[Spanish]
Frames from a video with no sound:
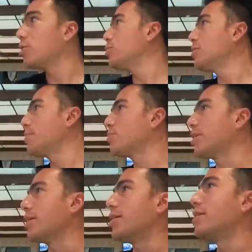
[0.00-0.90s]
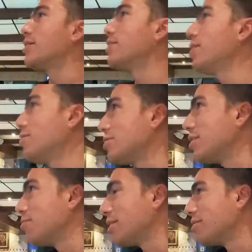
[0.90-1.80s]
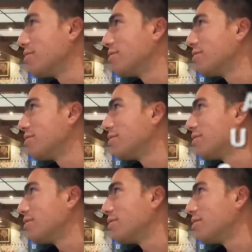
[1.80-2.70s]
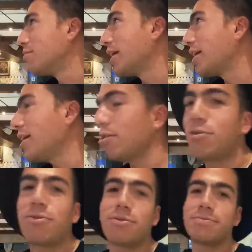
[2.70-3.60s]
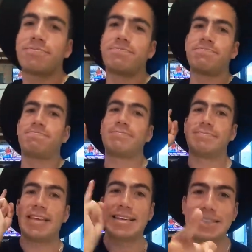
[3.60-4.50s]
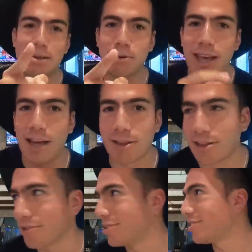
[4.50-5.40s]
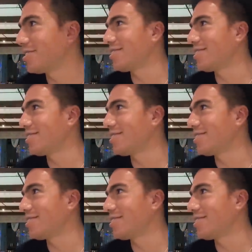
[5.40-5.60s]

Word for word: Una pregunta, ¿de dónde es el dueño? Guayaquil. Guayaquil, uff. Encebollado, entonces.